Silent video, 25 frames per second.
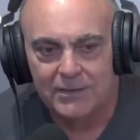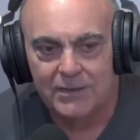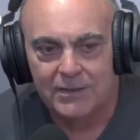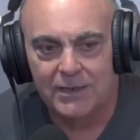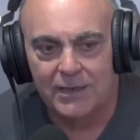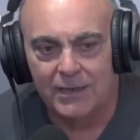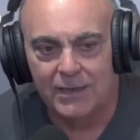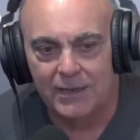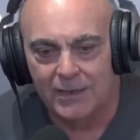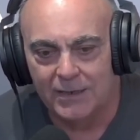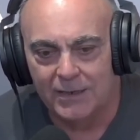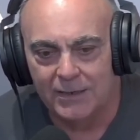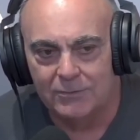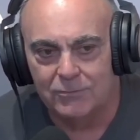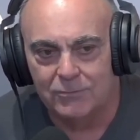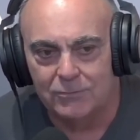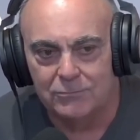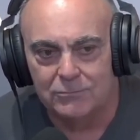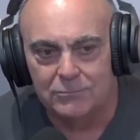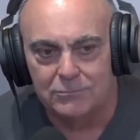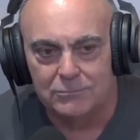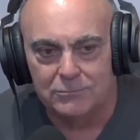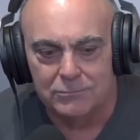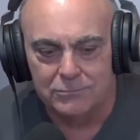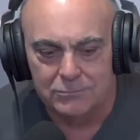É,
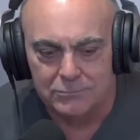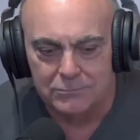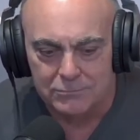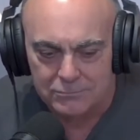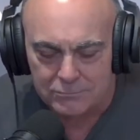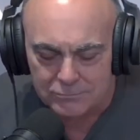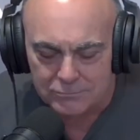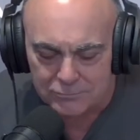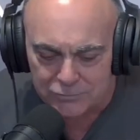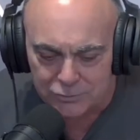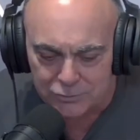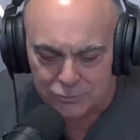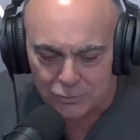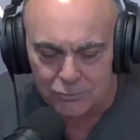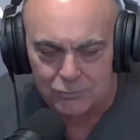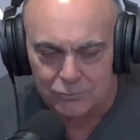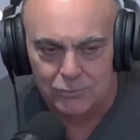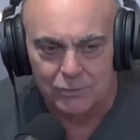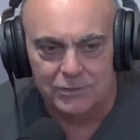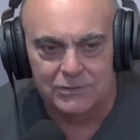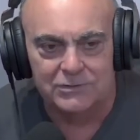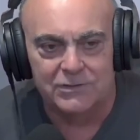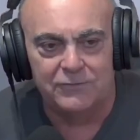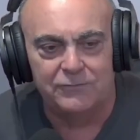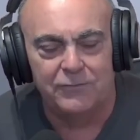com
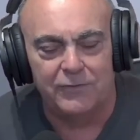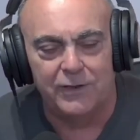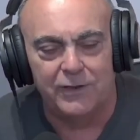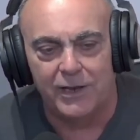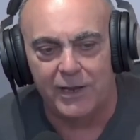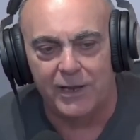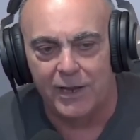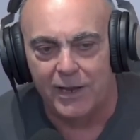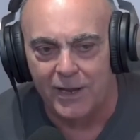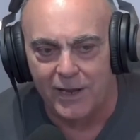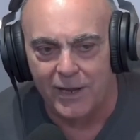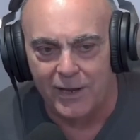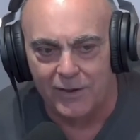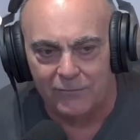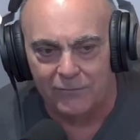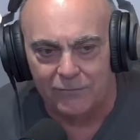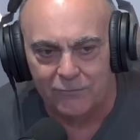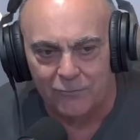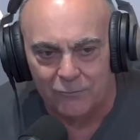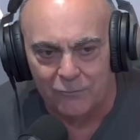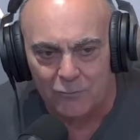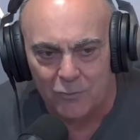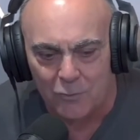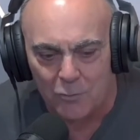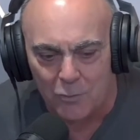estruturas
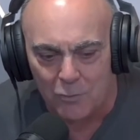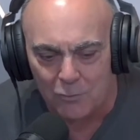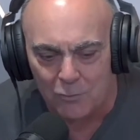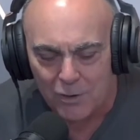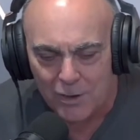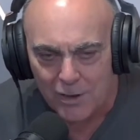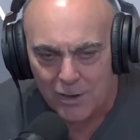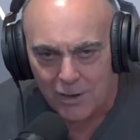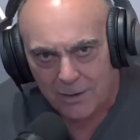diferentes, com,